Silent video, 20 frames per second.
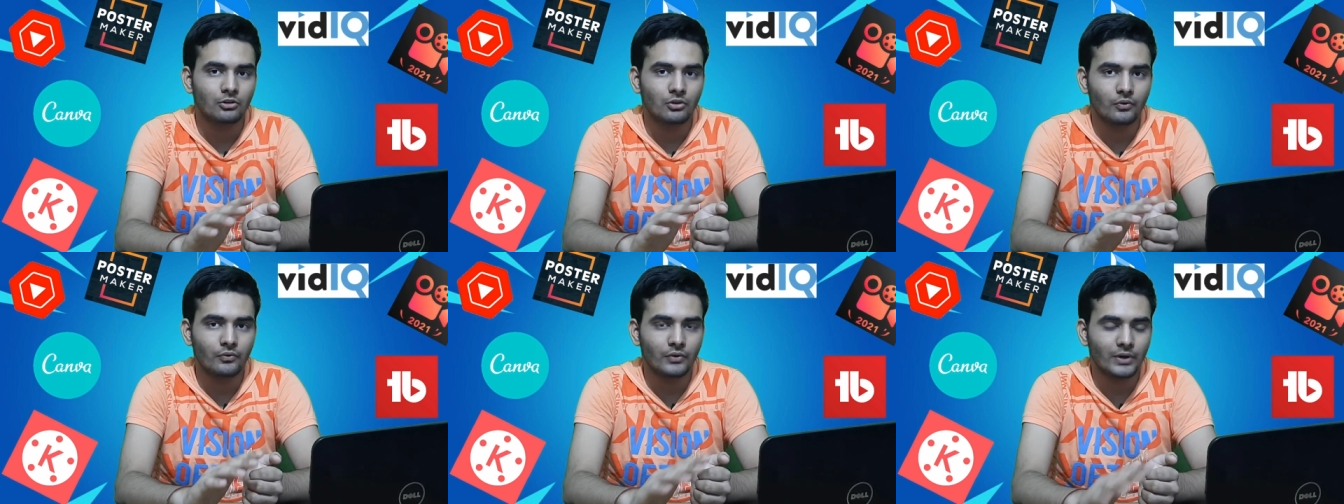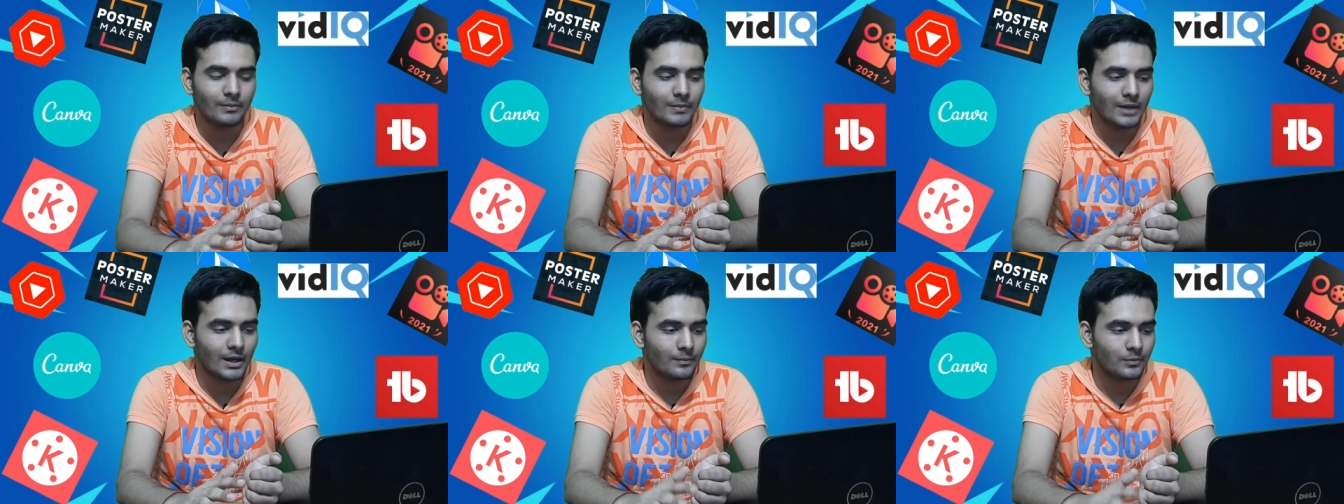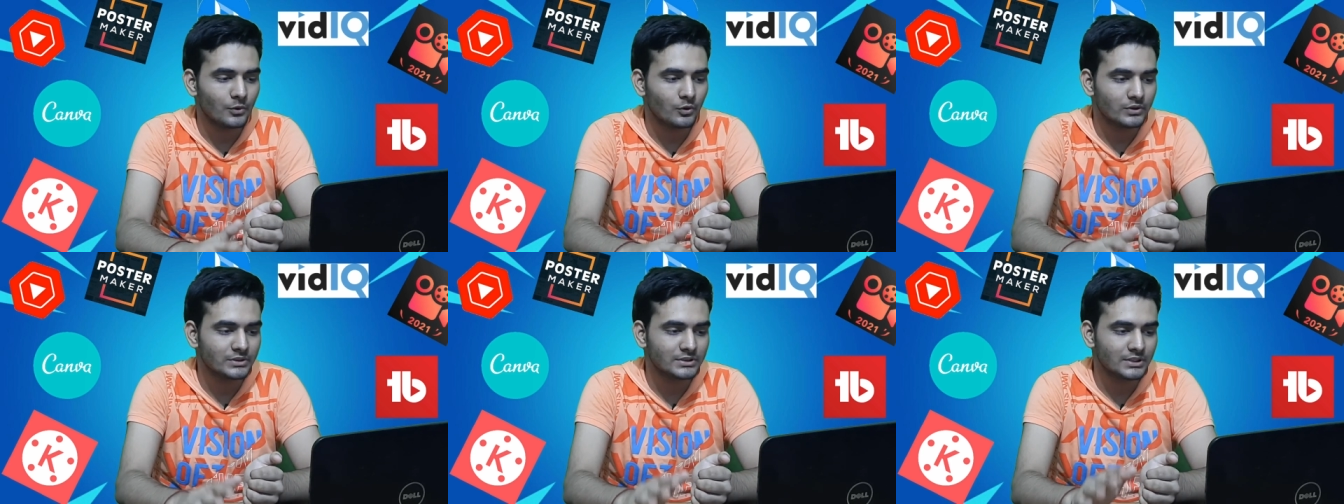तो फ्री में
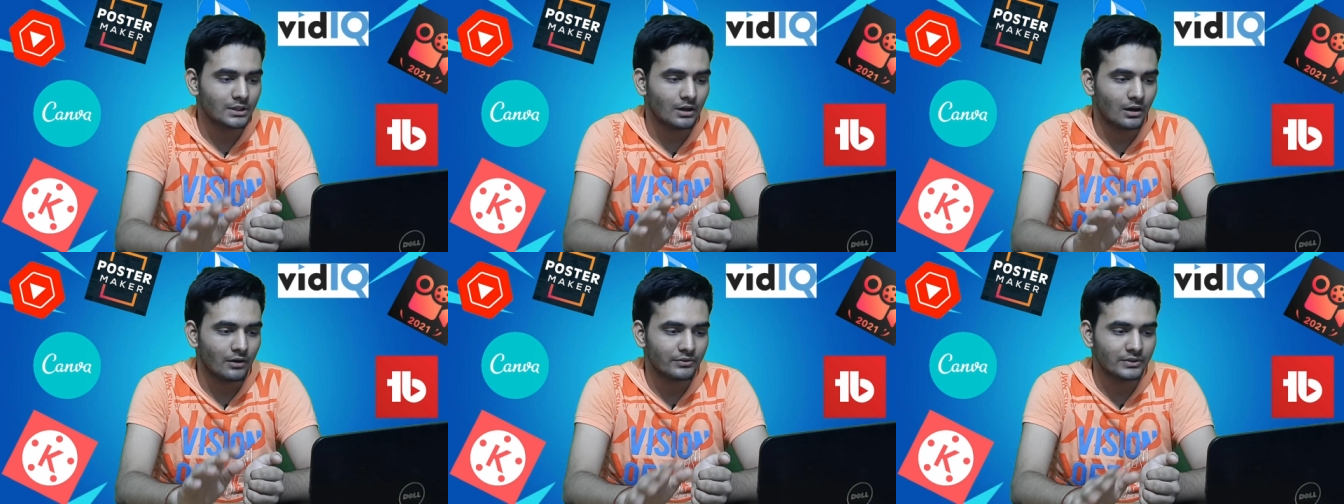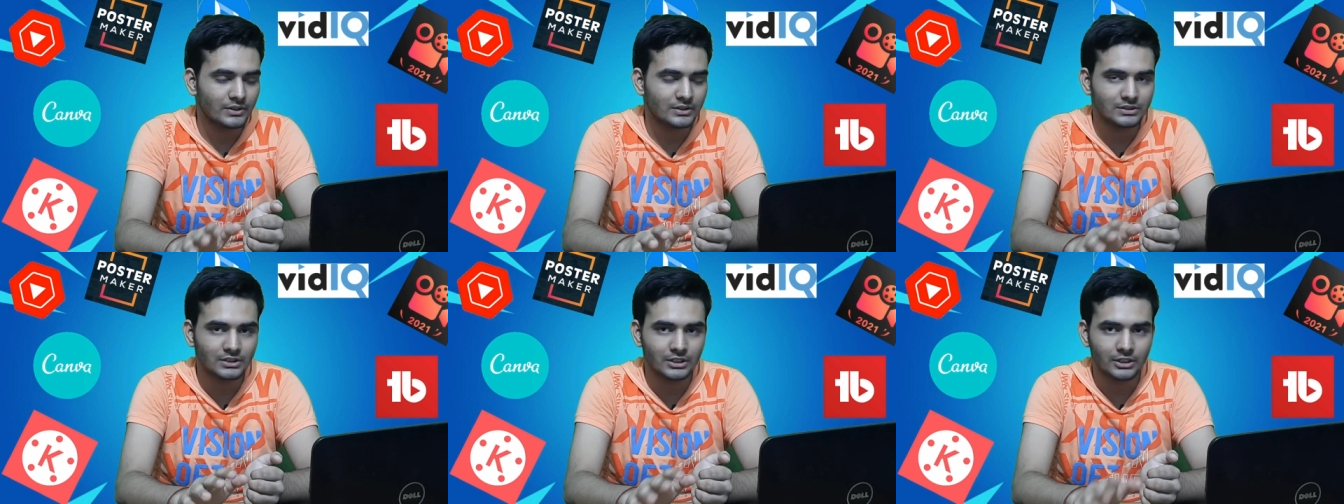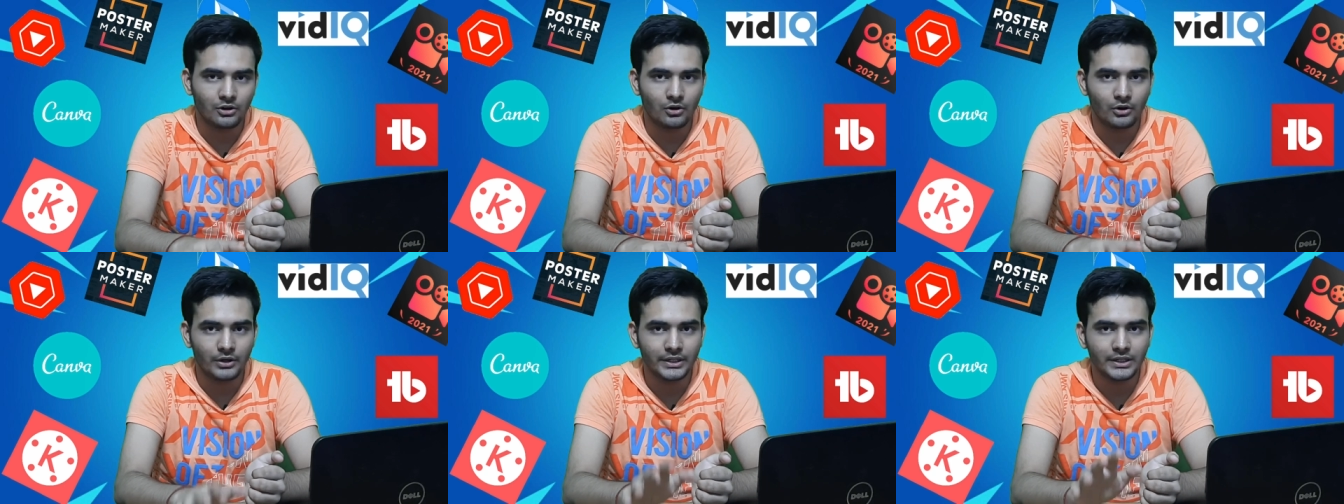आप लोग इससे काफ़ी अच्छी
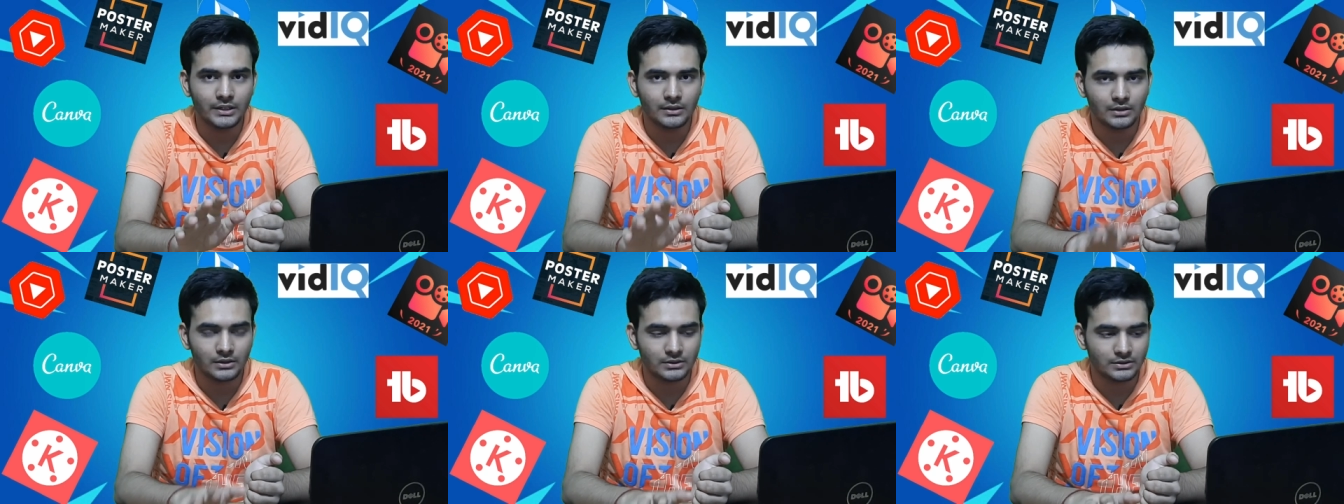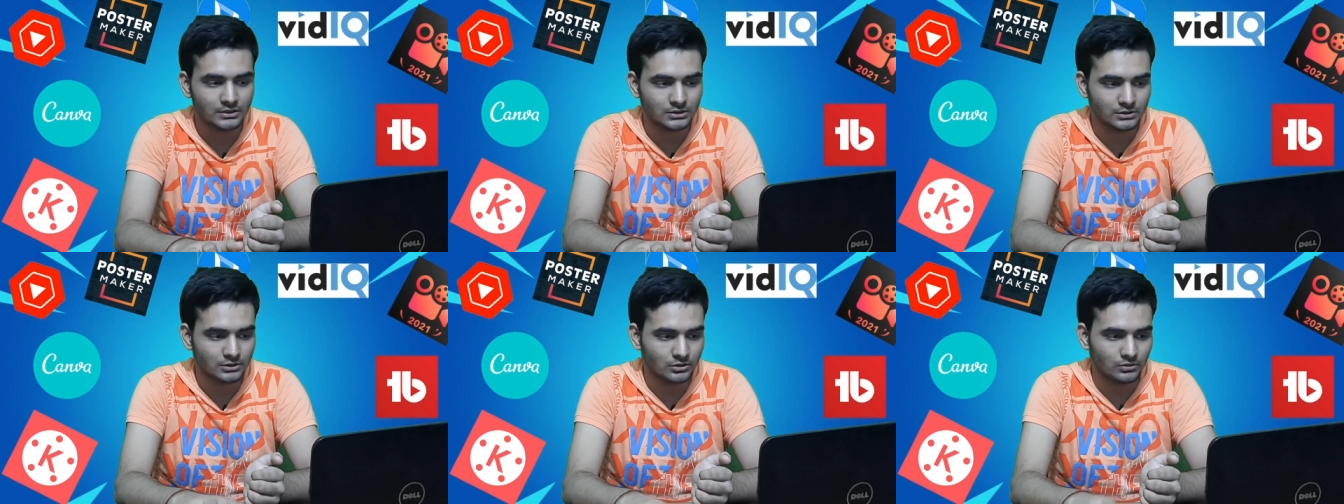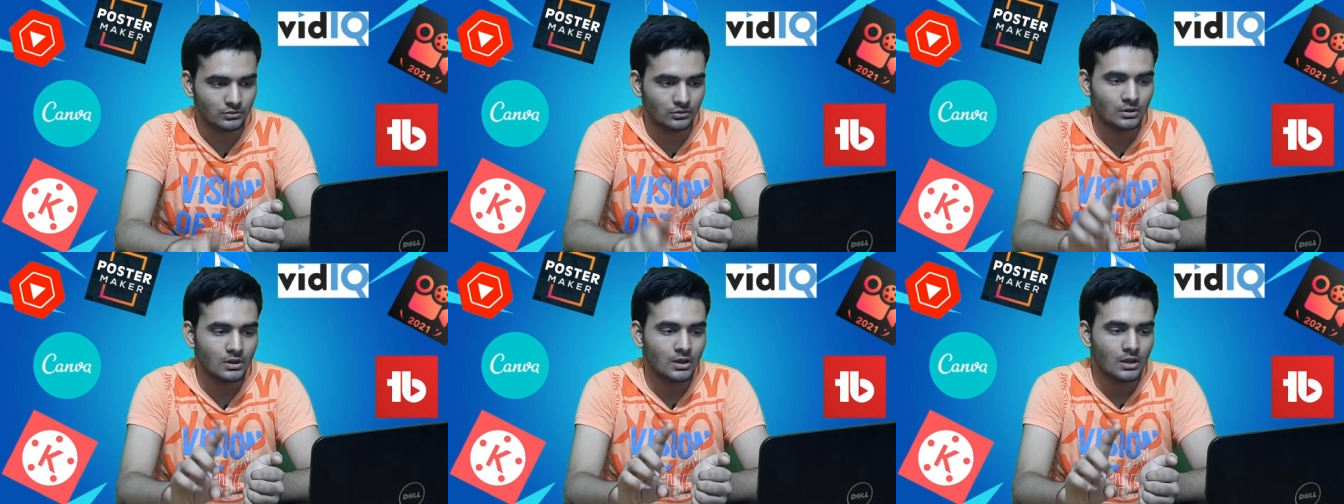रिकॉर्डिंग कर
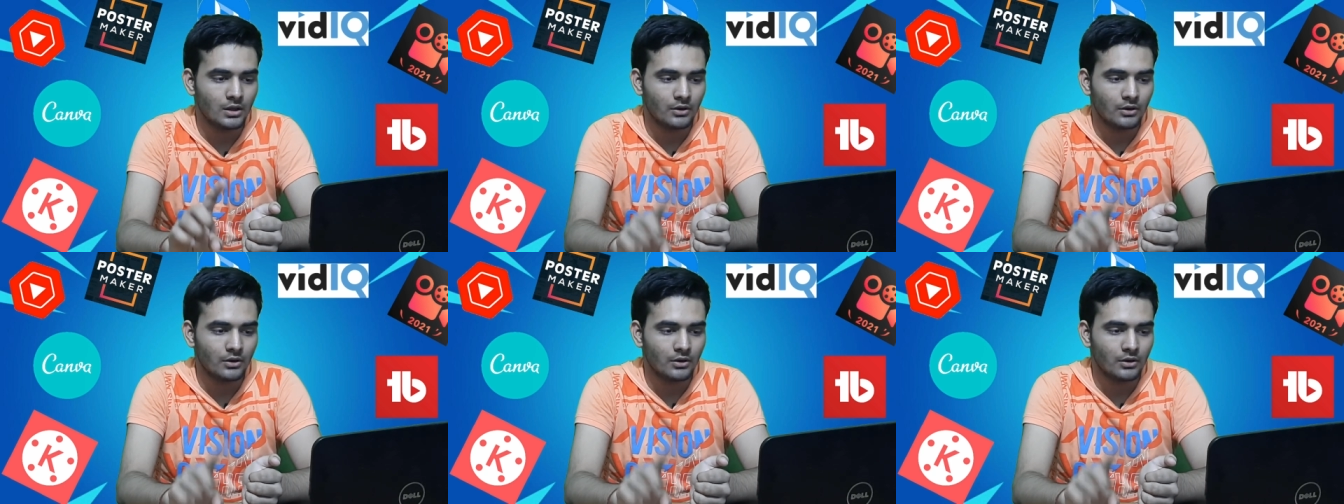सकते हो